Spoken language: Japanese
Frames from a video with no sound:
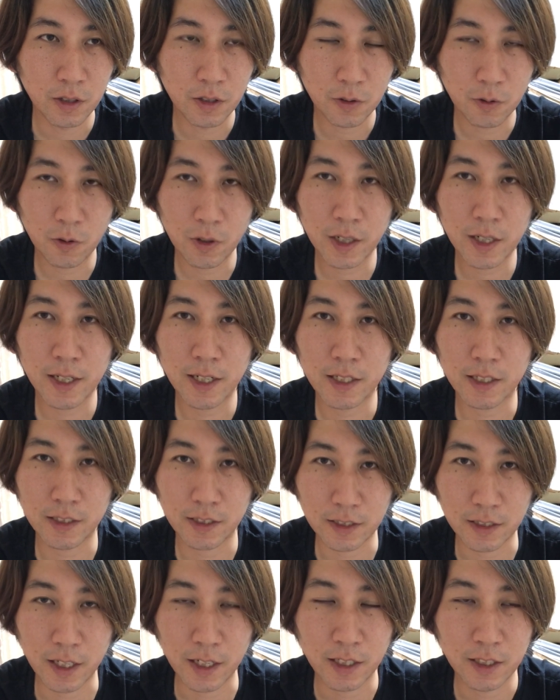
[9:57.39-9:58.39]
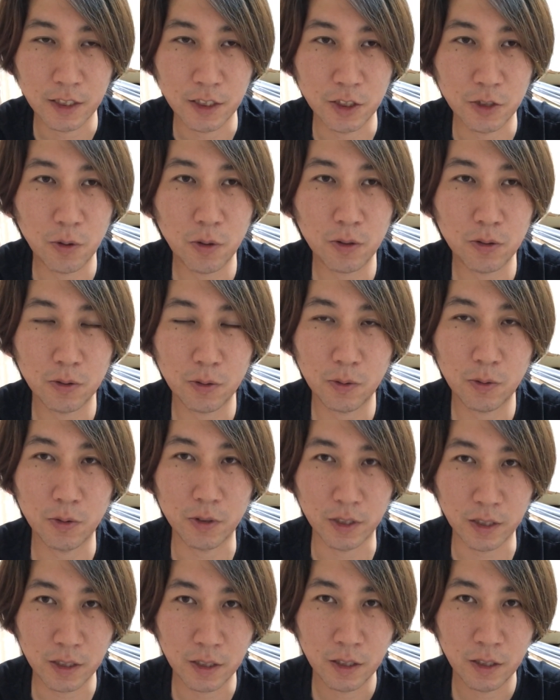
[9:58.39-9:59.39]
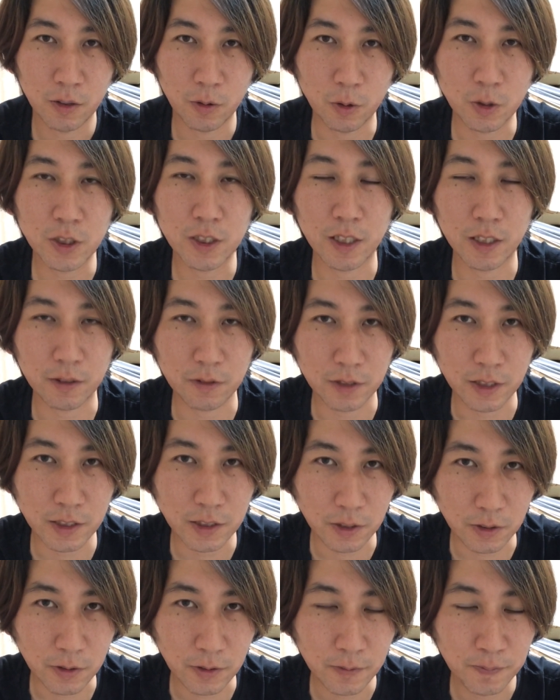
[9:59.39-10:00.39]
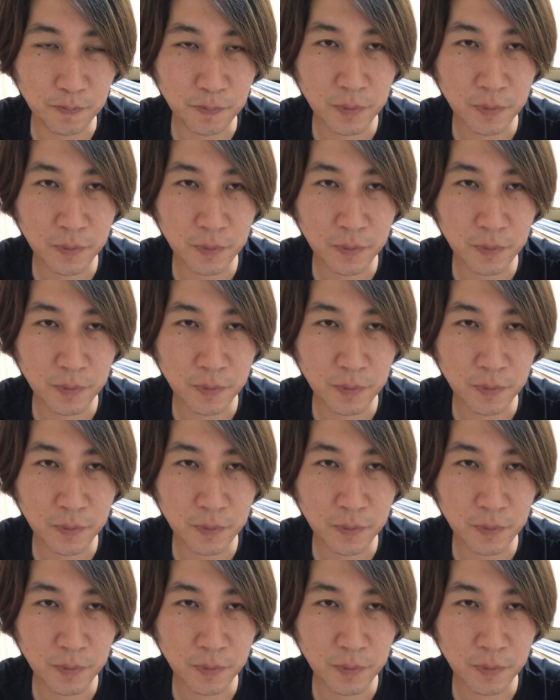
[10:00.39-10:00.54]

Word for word: これからですね地獄の方に落ちていくんですよと。